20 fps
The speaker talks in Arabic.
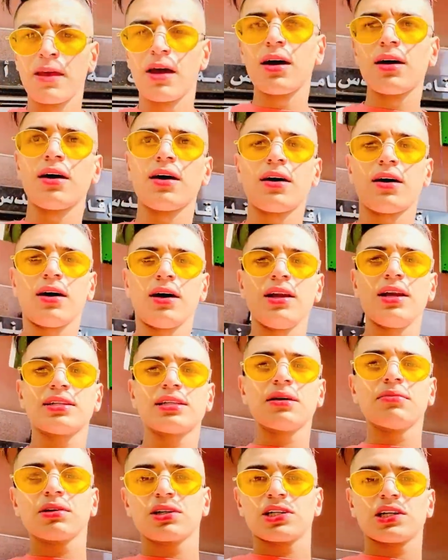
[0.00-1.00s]
على
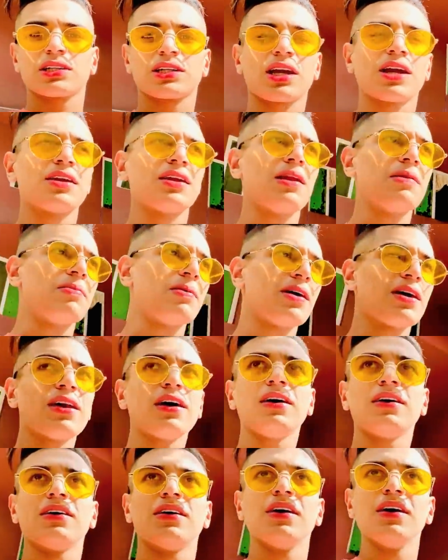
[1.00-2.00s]
حساب داك اللي طرانا
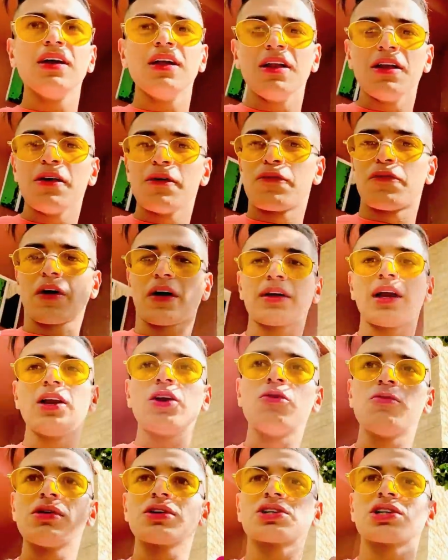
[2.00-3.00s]
البارح فقنا
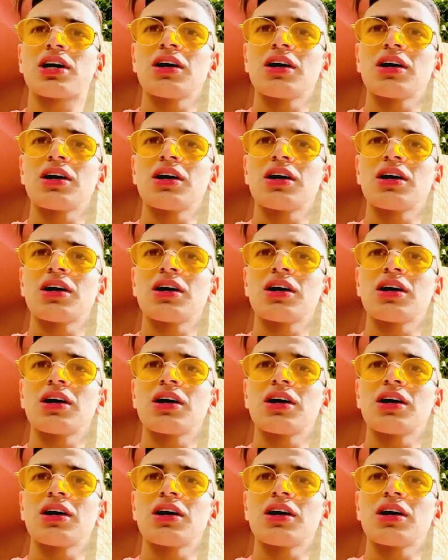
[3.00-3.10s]
اليوم ان شاء